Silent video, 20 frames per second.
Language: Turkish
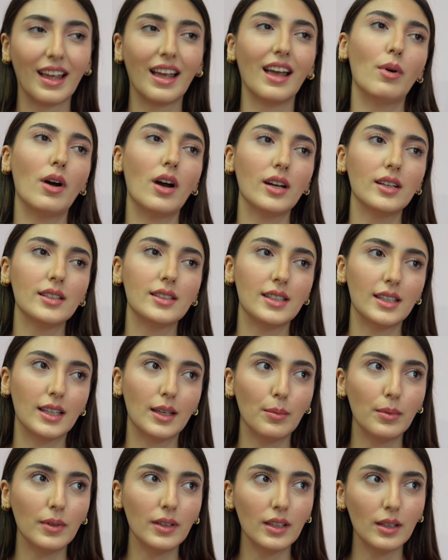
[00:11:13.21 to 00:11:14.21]
Paris
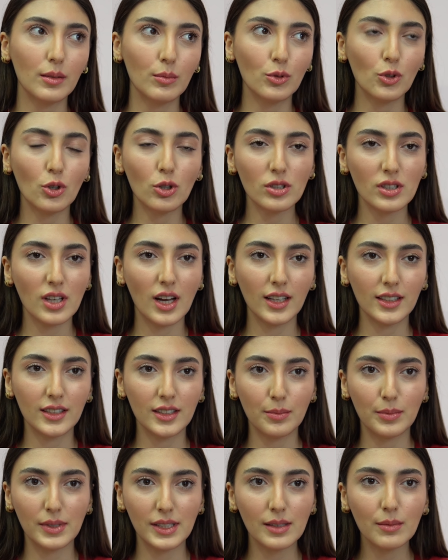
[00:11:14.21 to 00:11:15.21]
2024
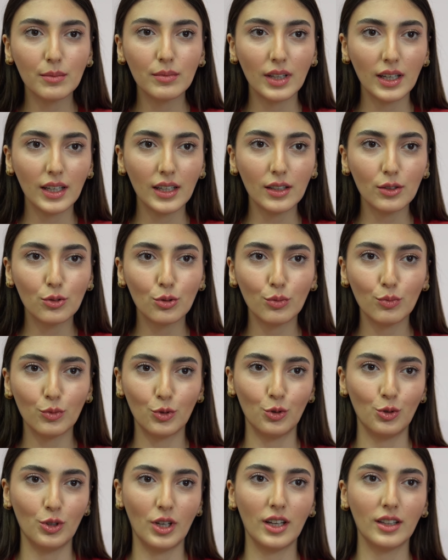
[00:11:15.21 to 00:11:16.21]
sadece bizim değil tüm
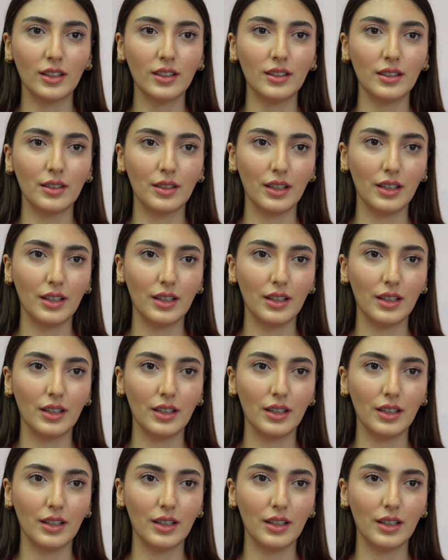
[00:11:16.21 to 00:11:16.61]
dünyanın